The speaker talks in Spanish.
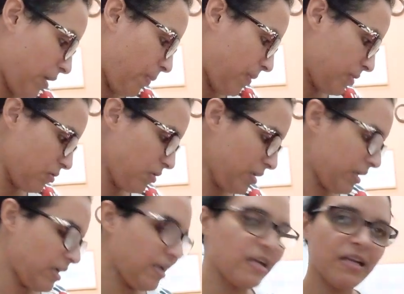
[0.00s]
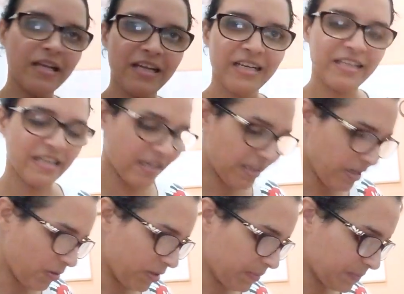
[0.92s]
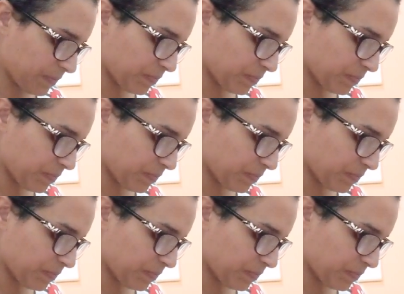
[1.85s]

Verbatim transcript: que pasó en el, en el día de hoy.